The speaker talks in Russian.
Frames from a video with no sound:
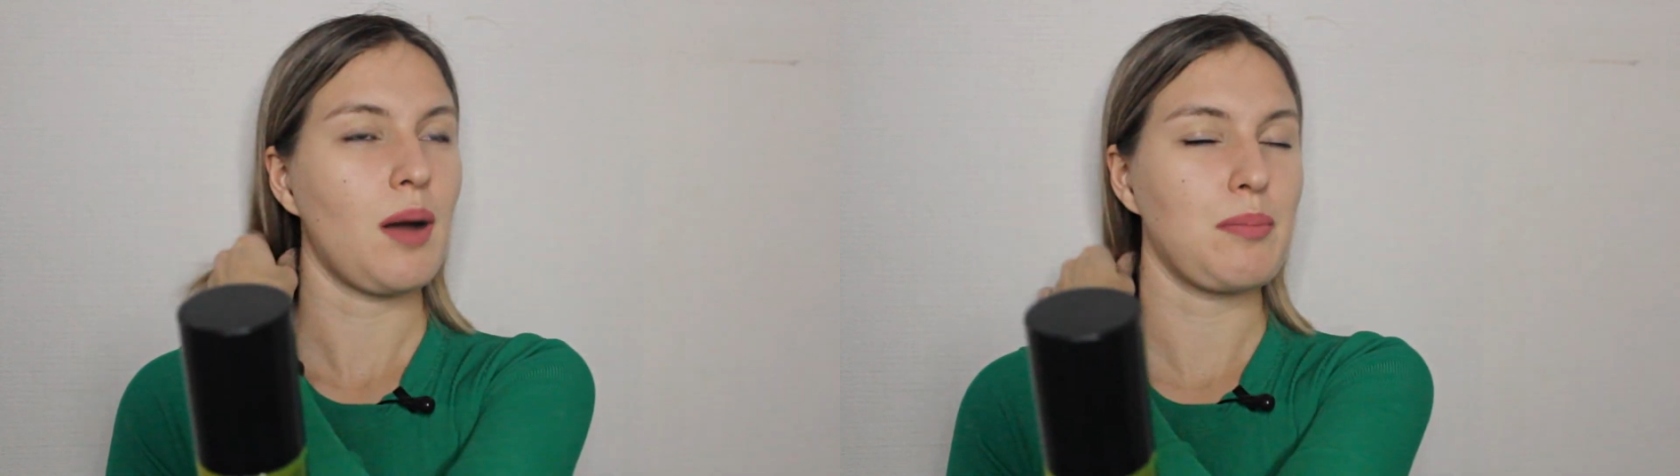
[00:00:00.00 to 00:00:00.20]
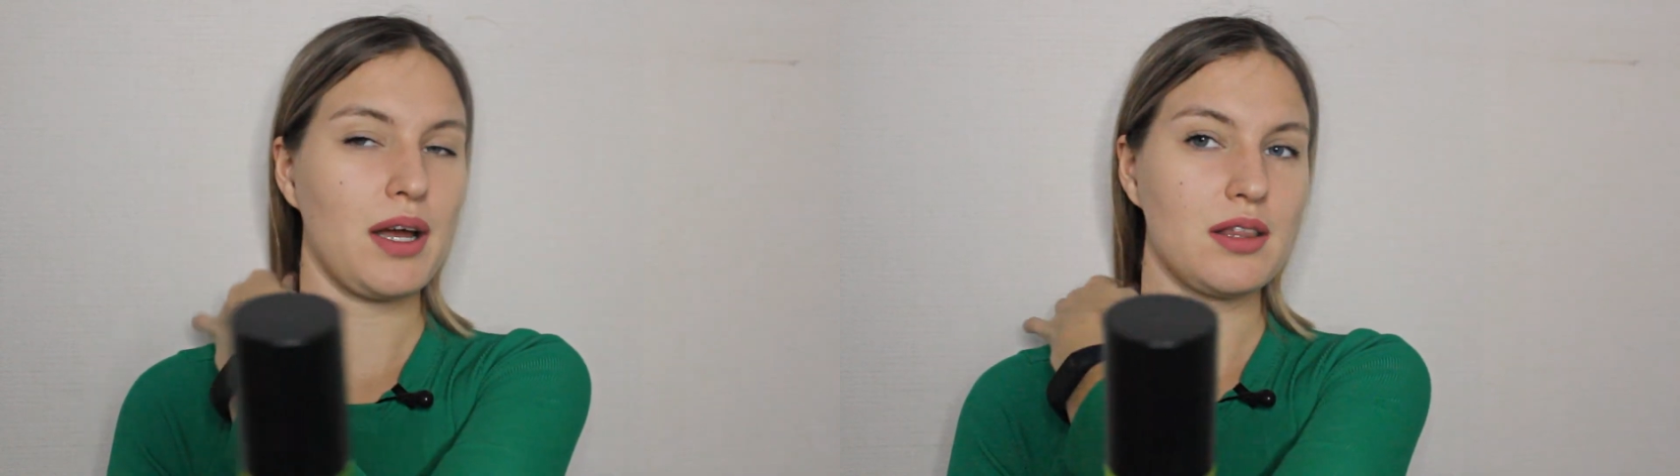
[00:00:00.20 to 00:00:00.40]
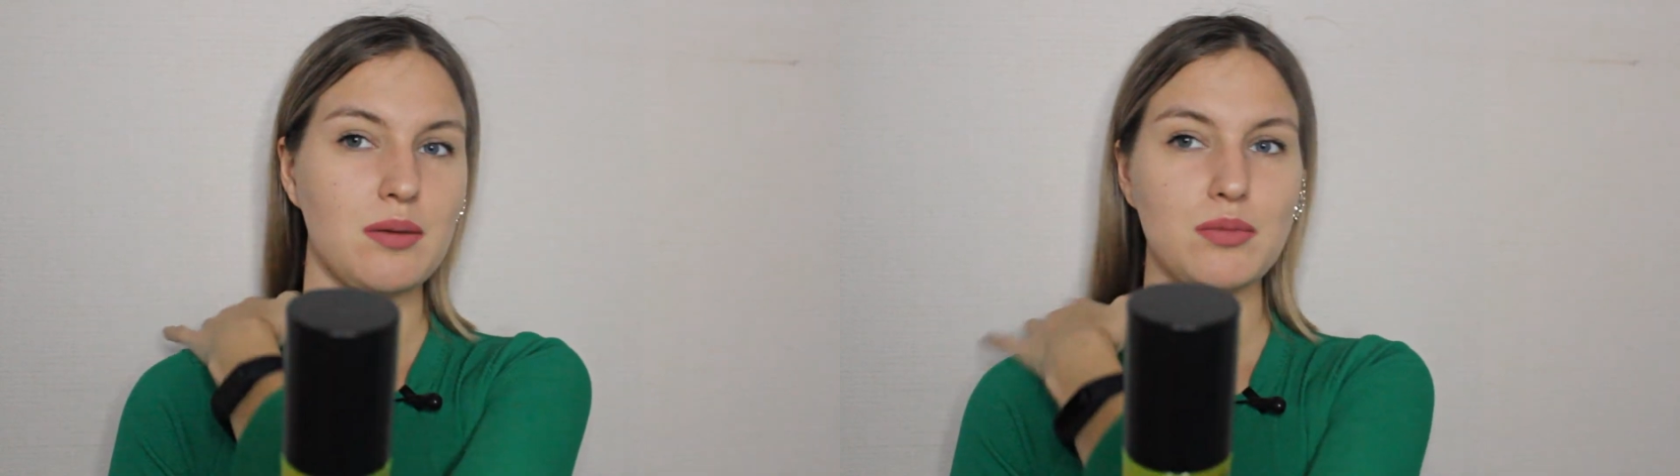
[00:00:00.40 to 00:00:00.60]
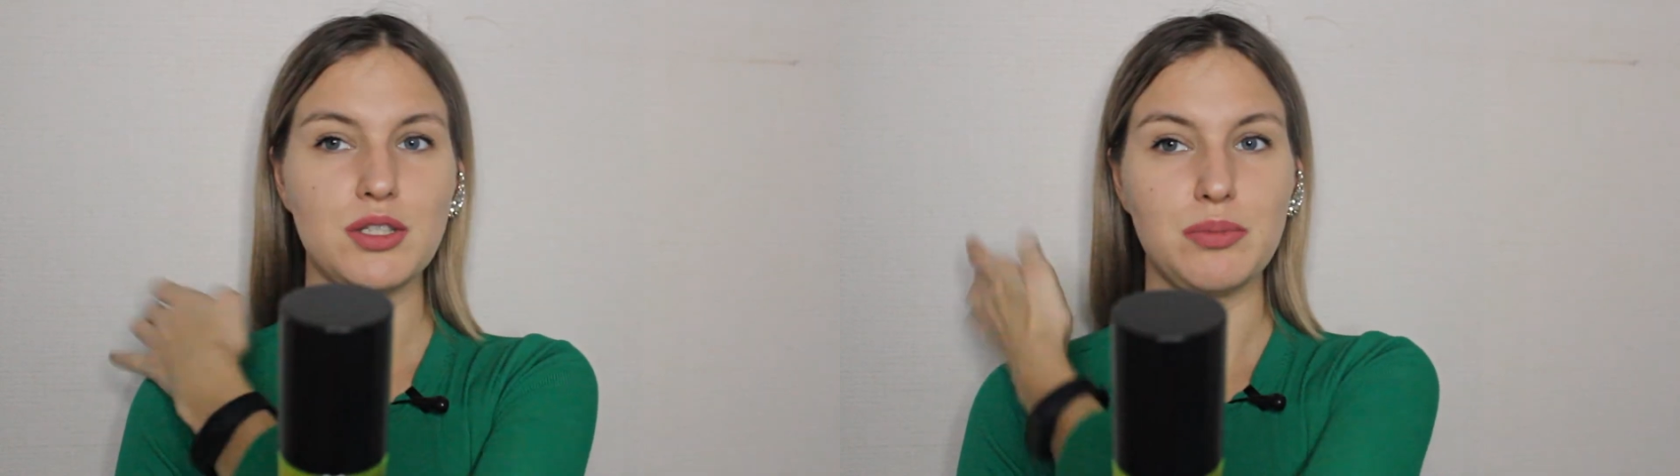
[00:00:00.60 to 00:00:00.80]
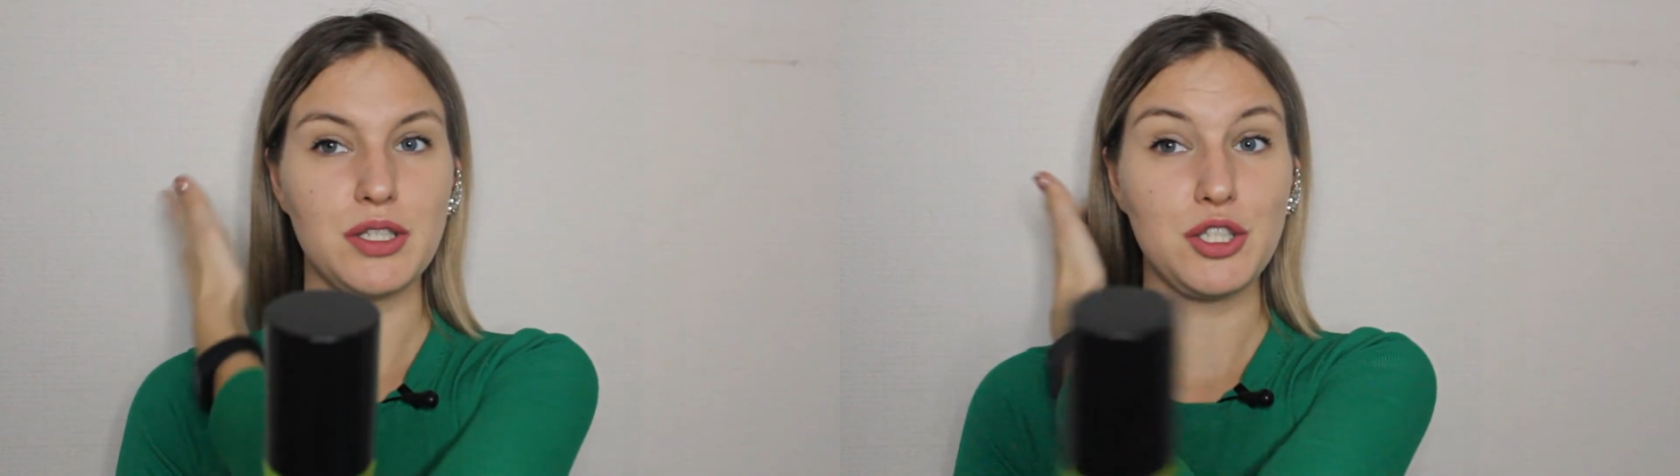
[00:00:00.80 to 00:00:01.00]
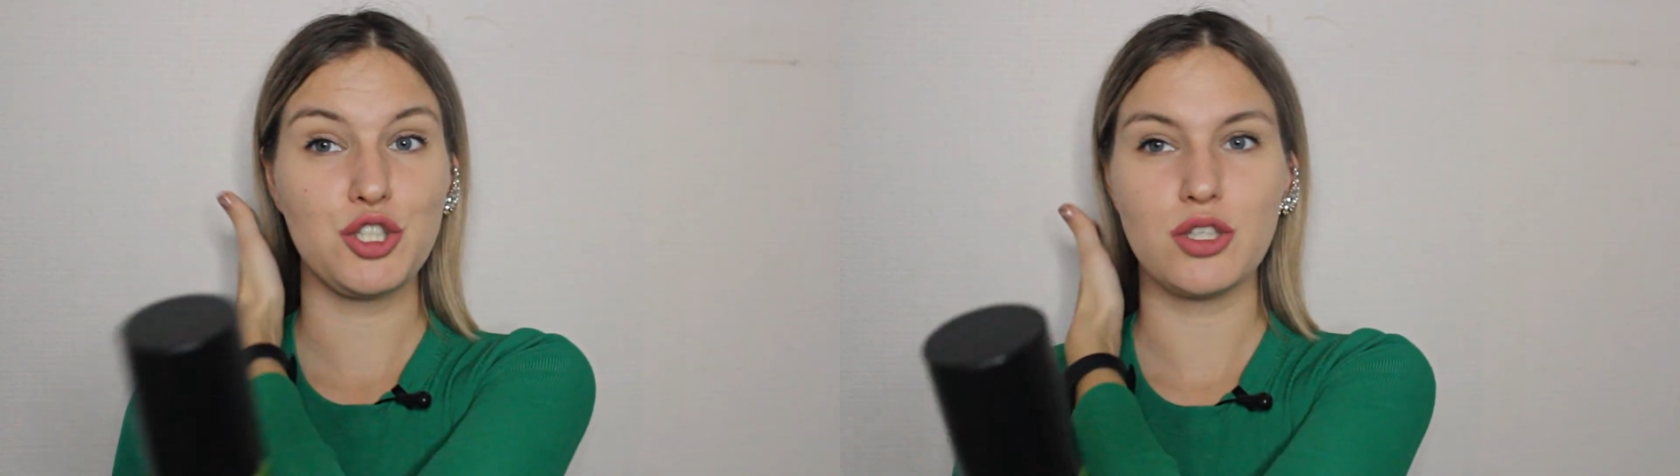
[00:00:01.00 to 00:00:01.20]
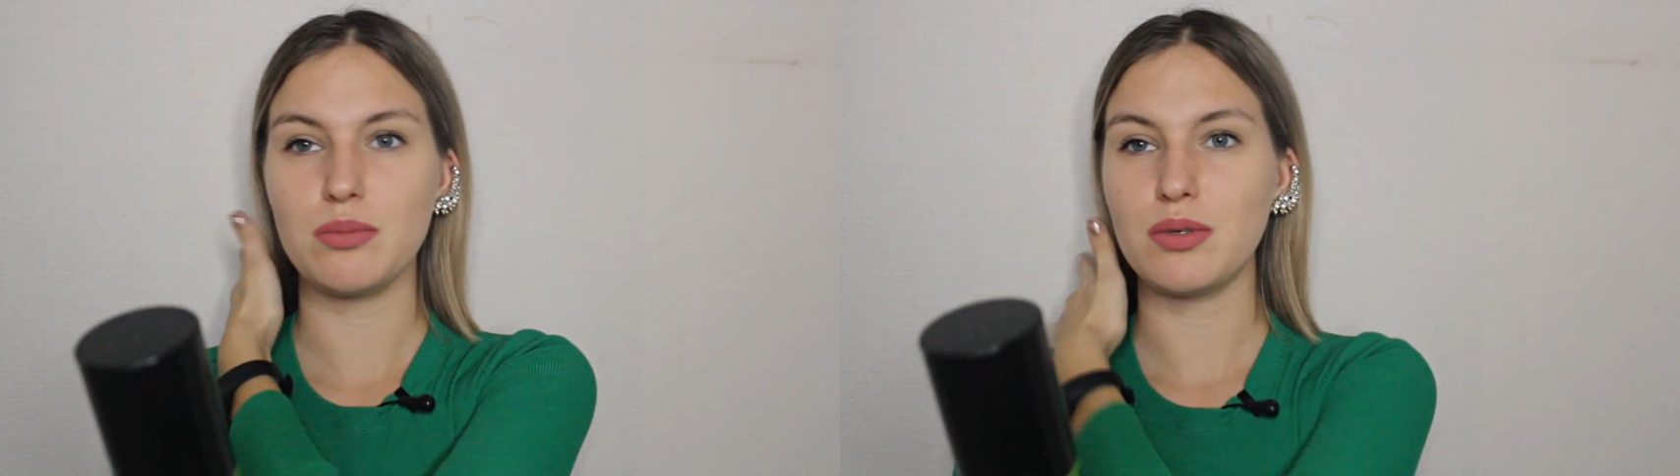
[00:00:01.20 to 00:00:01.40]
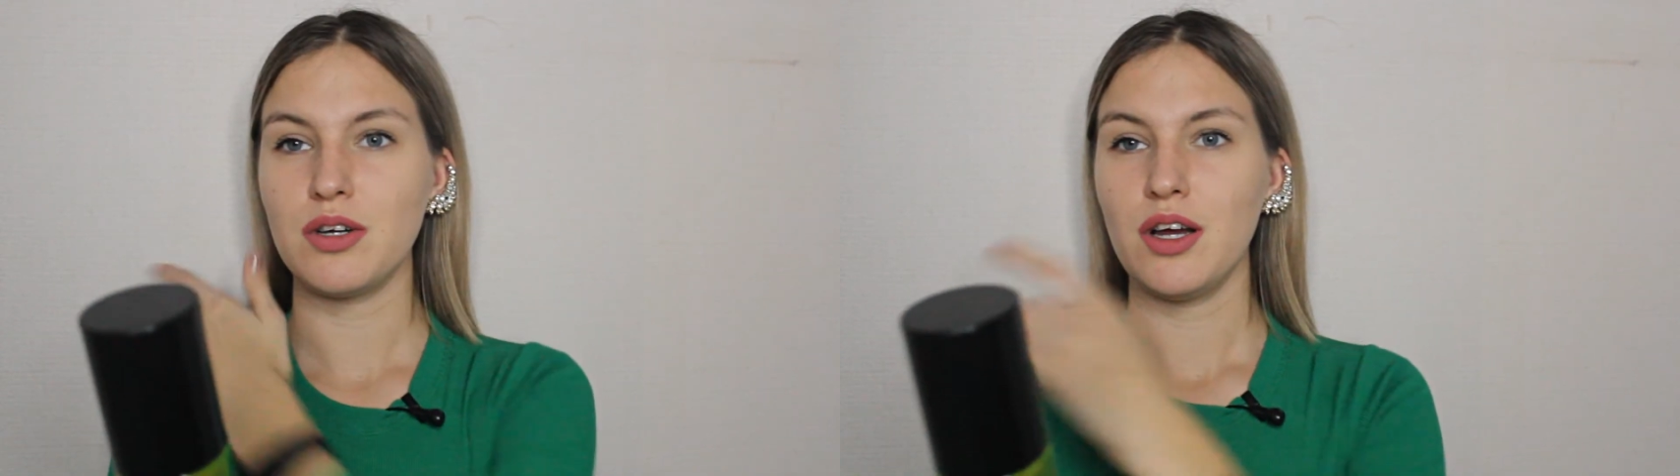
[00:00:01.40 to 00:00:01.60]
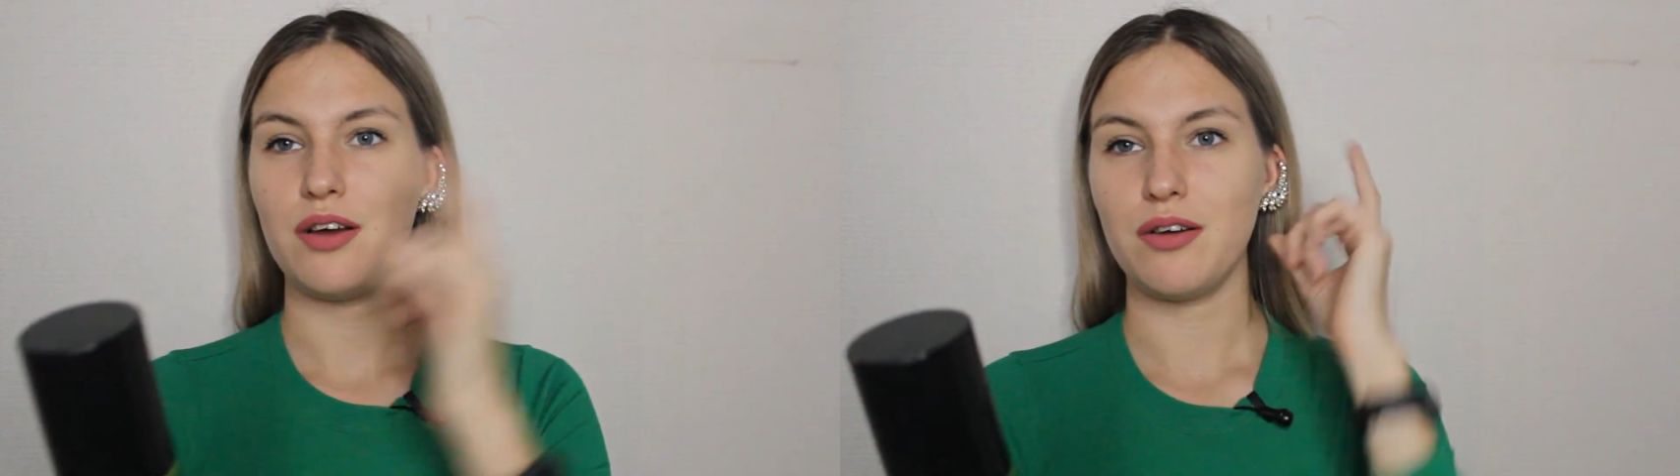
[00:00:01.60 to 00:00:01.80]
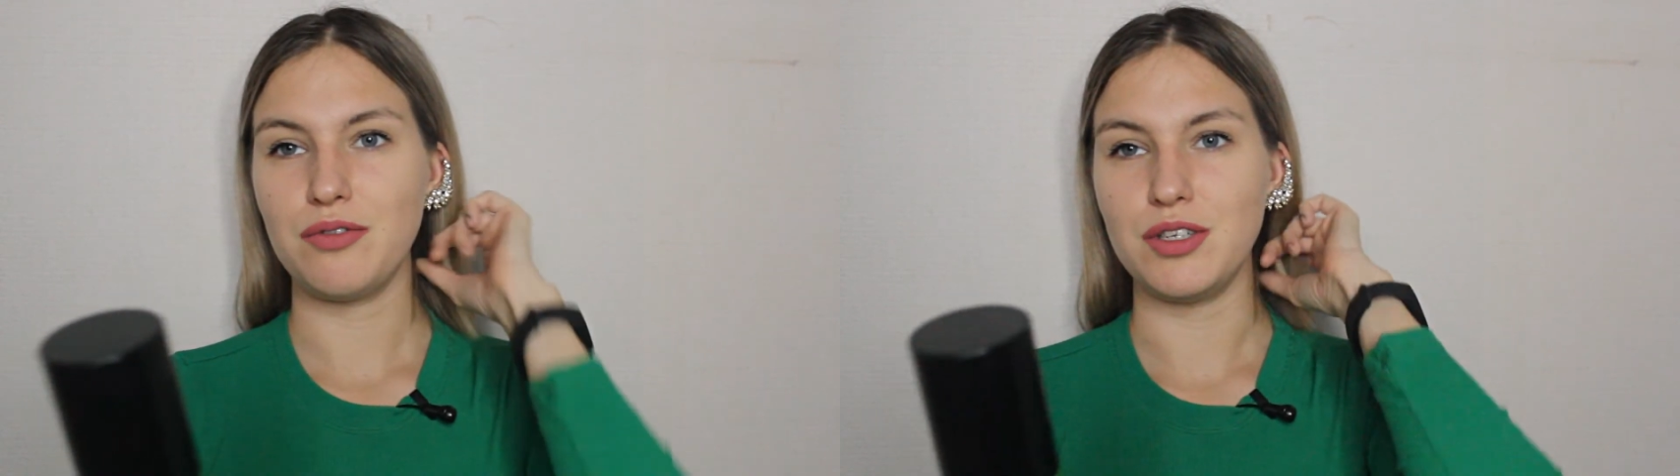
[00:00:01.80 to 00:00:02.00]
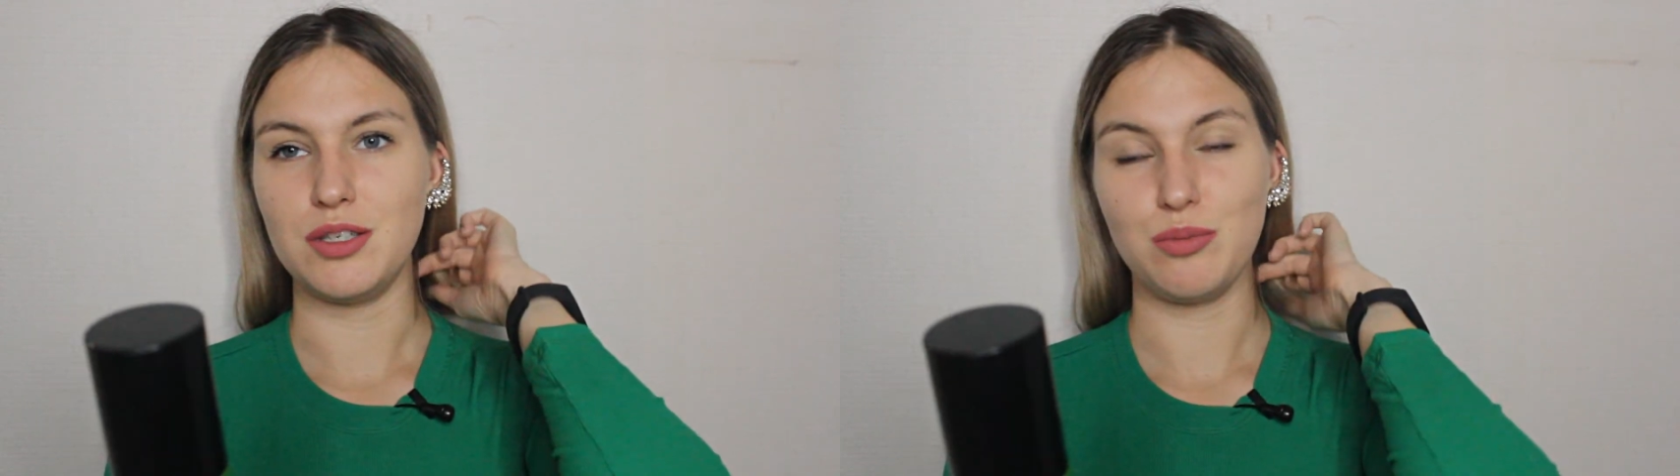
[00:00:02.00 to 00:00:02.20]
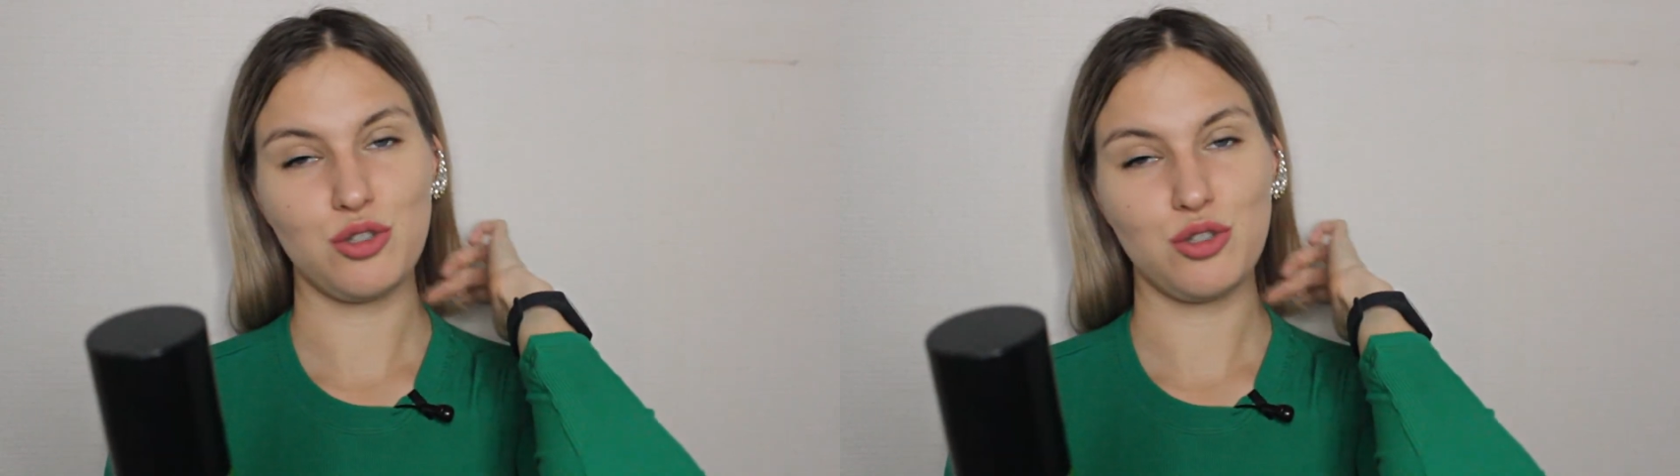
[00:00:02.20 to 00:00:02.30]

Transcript: опрятном, симпатичном э, виде.